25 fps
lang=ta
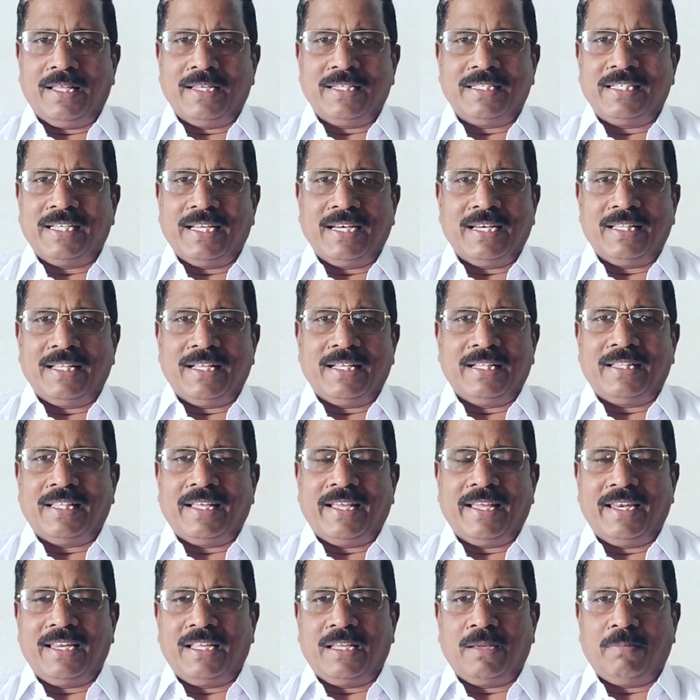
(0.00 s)
அரிசிகள் தான்
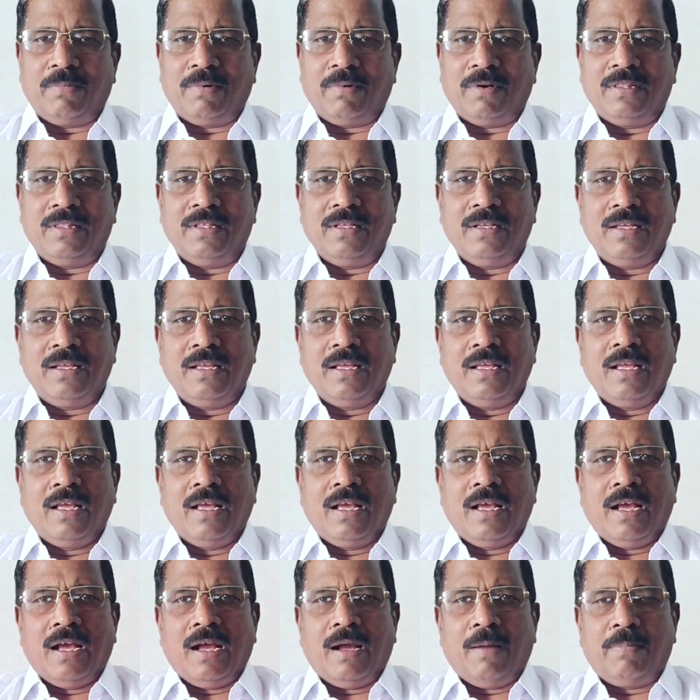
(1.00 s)
தயாரிக்கப்படுது
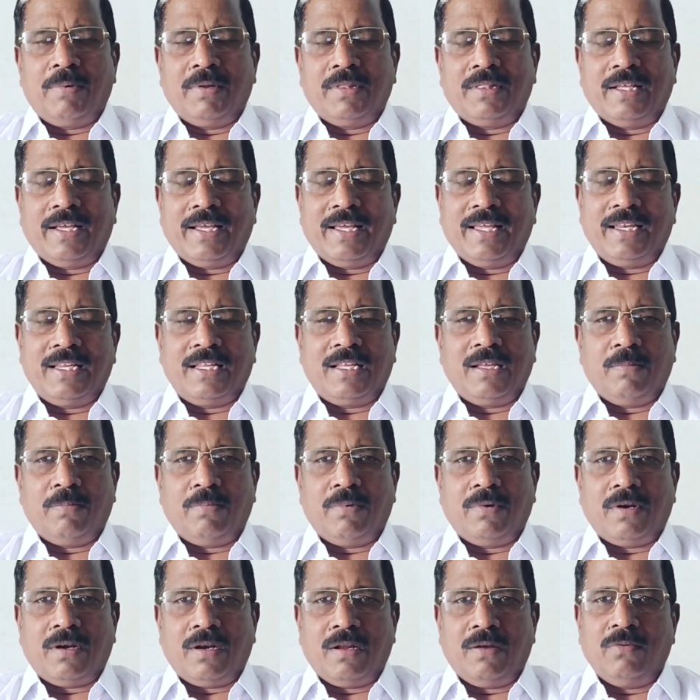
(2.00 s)
அப்படி
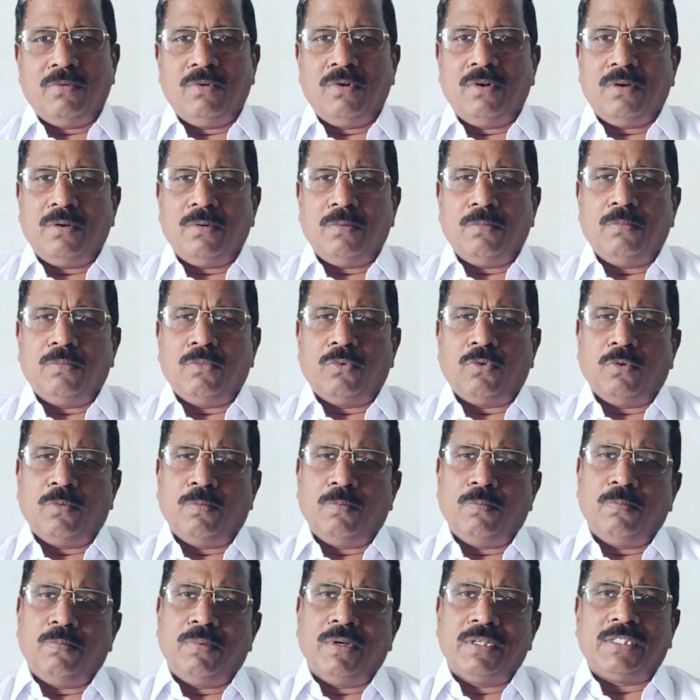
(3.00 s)
தயாரிக்கப்படுற
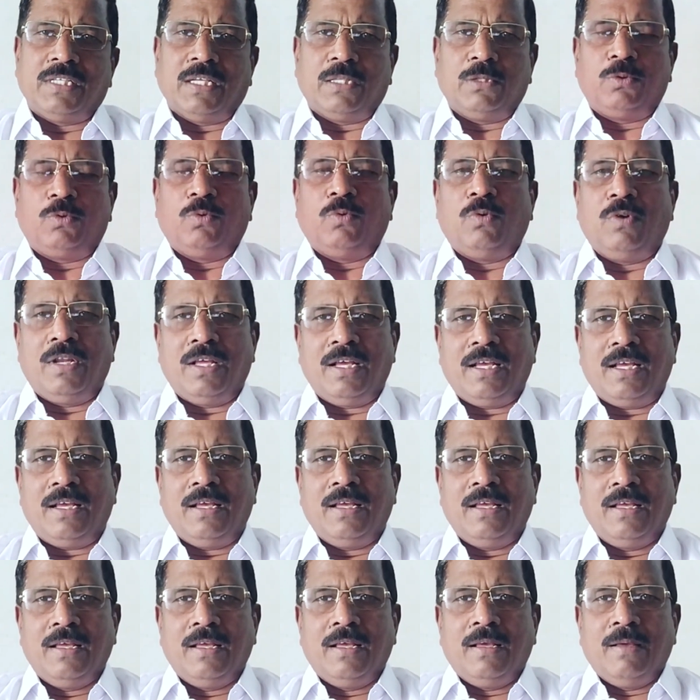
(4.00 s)
ரொம்ப சத்துள்ள
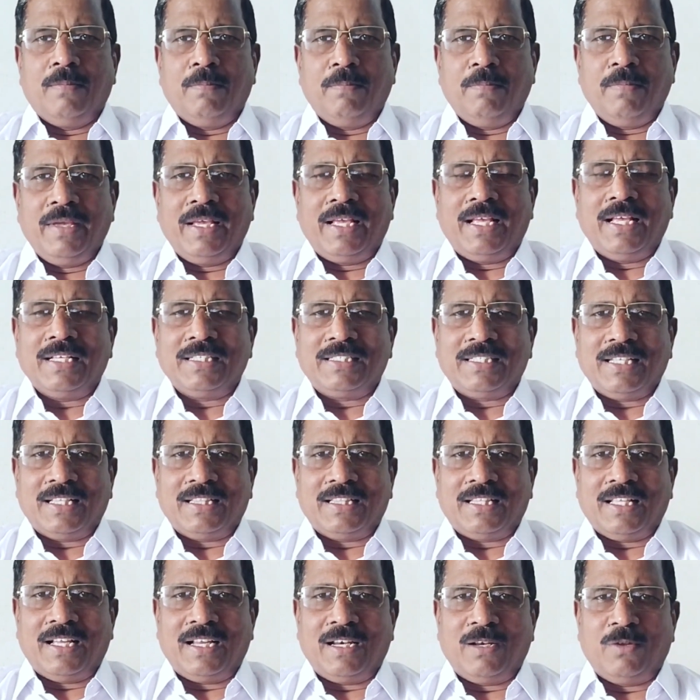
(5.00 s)
மிக
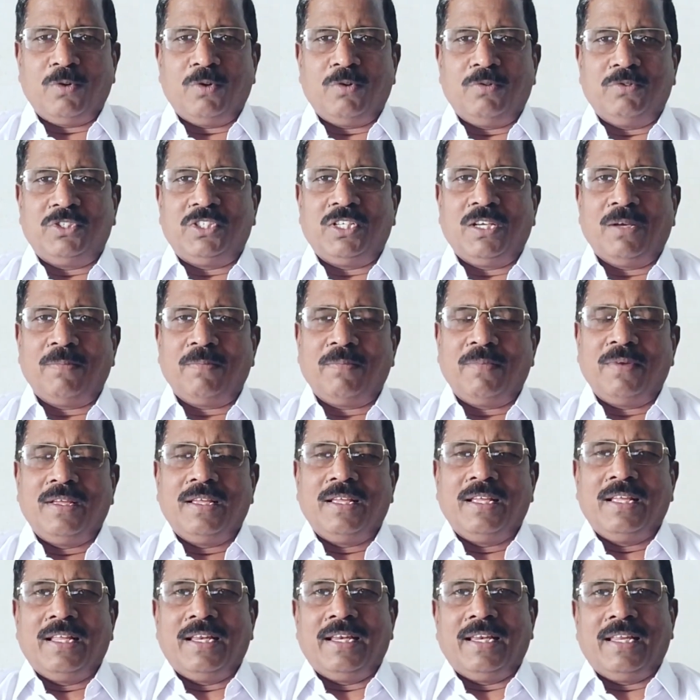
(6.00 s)
சத்தான ஒரு விஷயம்
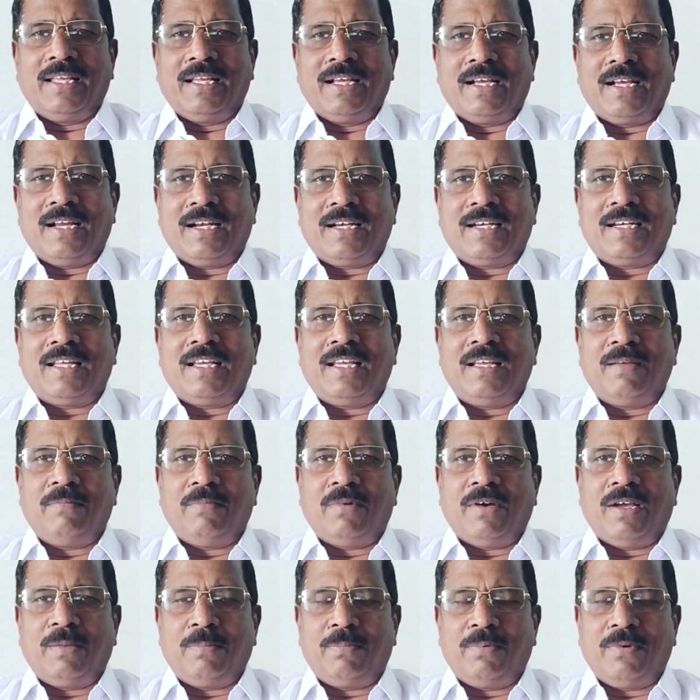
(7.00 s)
நீங்கள்
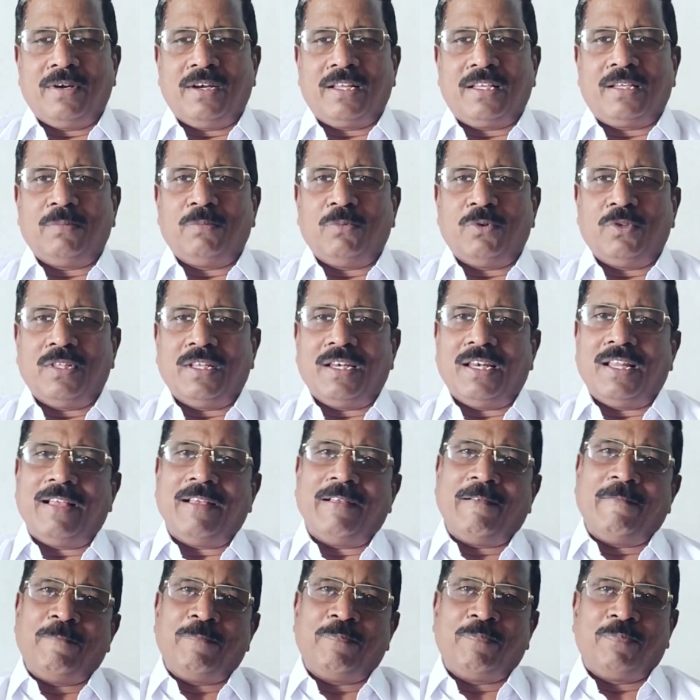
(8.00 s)
கட்டாயம் வாய்ப்பு கிடைக்கும்
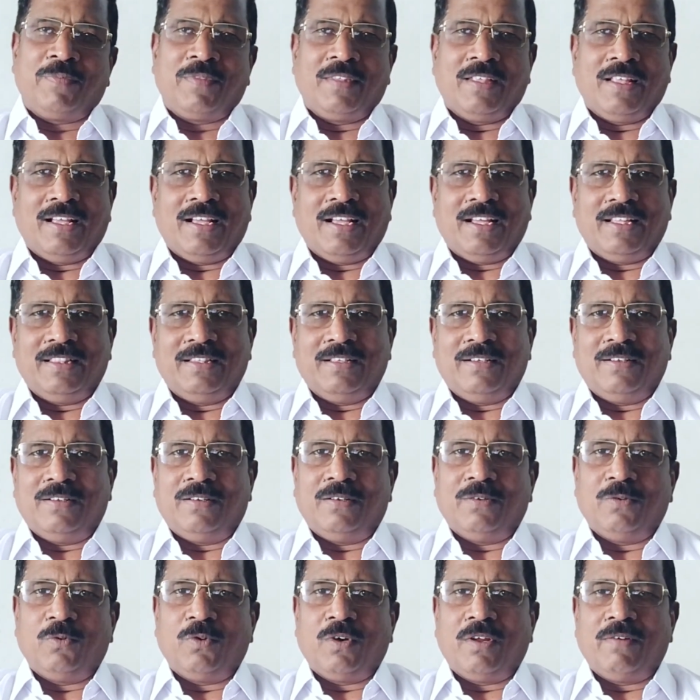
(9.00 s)
போதெல்லாம் அந்த
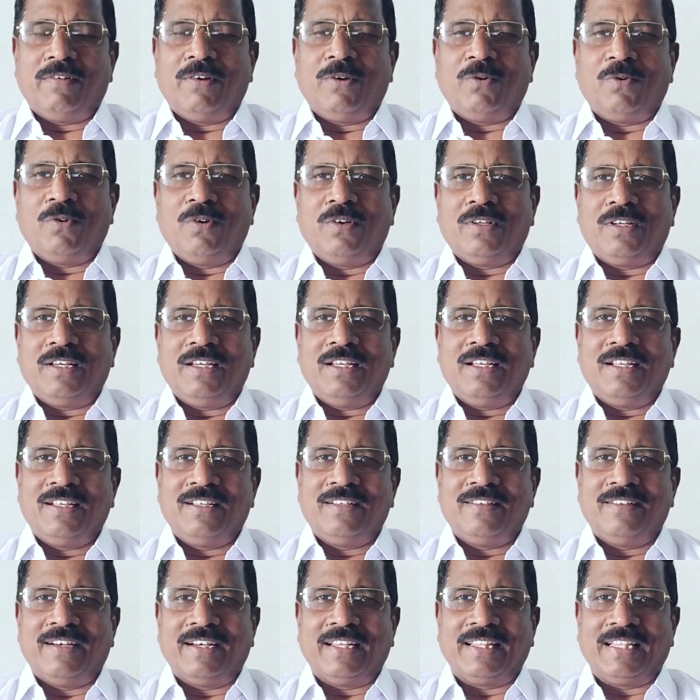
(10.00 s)
உணவை உங்களுக்கு
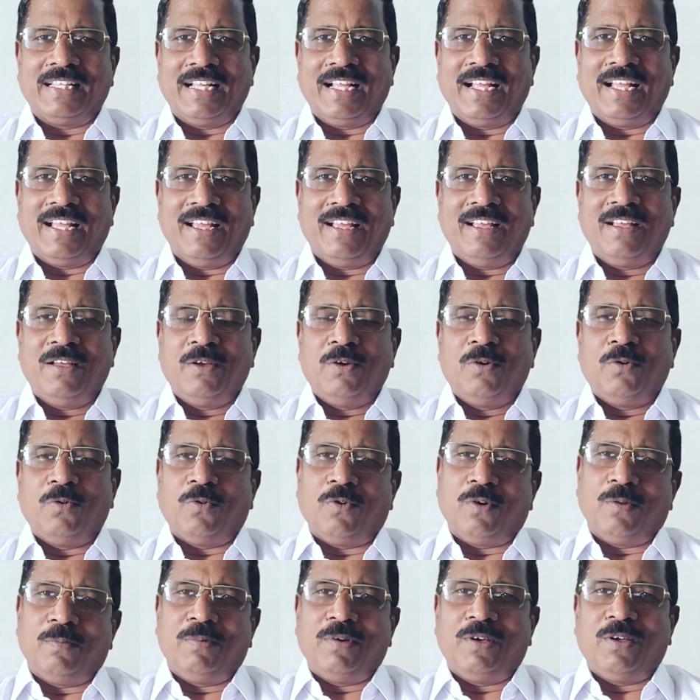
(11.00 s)
எடுத்துக்கங்க
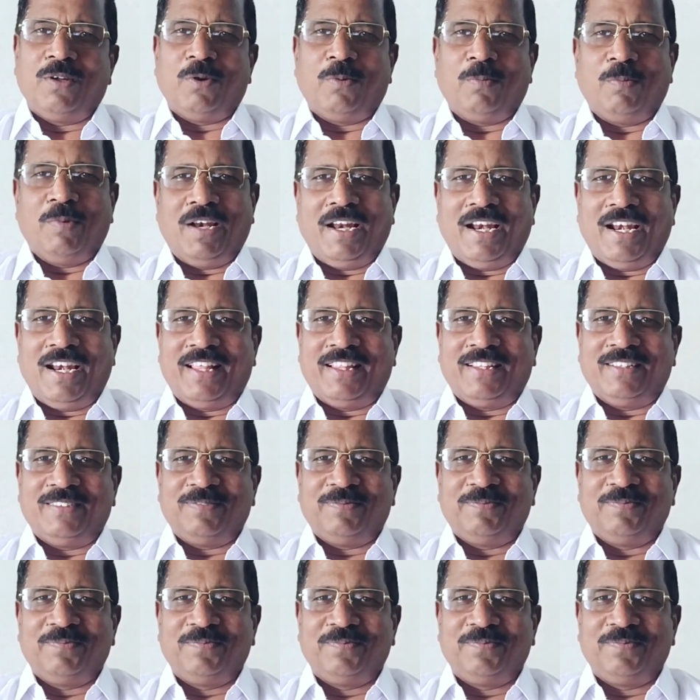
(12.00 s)
உடம்புக்கு ரொம்ப நல்லது